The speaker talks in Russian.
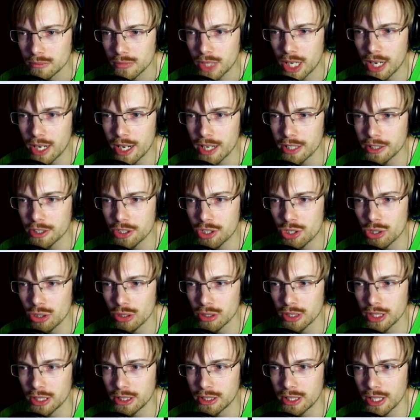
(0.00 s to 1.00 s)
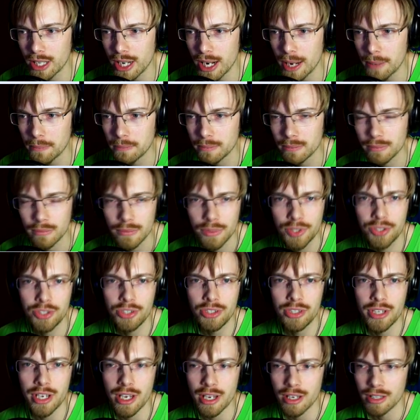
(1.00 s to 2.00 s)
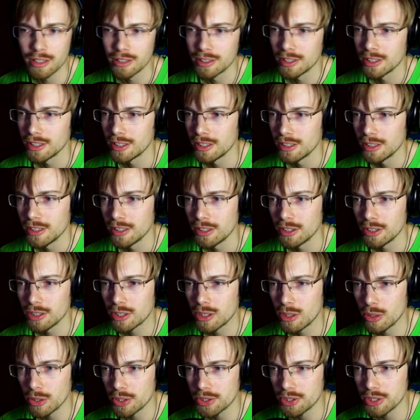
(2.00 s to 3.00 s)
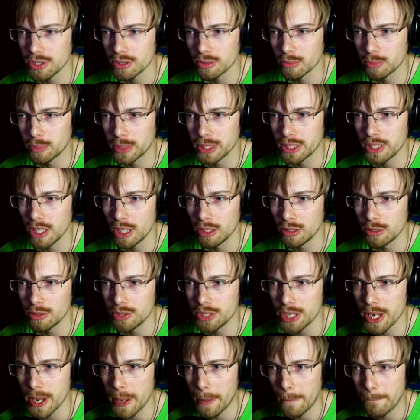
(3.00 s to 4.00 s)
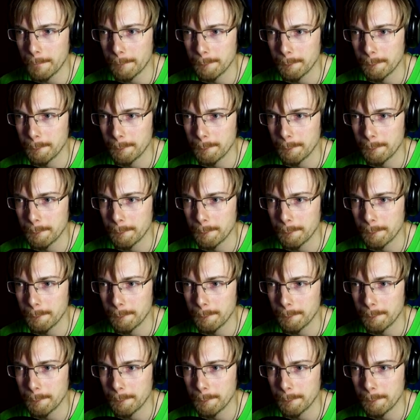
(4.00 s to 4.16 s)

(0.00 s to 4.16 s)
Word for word: Какая-то черная дыра, синяя, и кости, он поедал людей.